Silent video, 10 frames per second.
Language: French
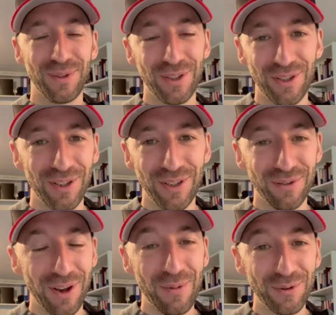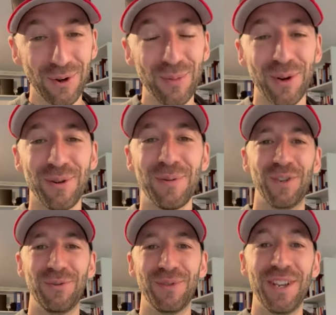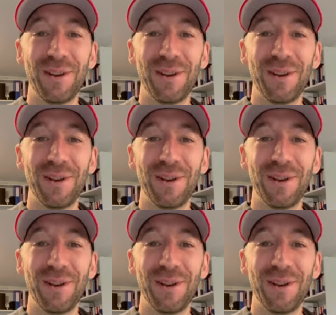c'était vraiment surprenant. Et je lui dis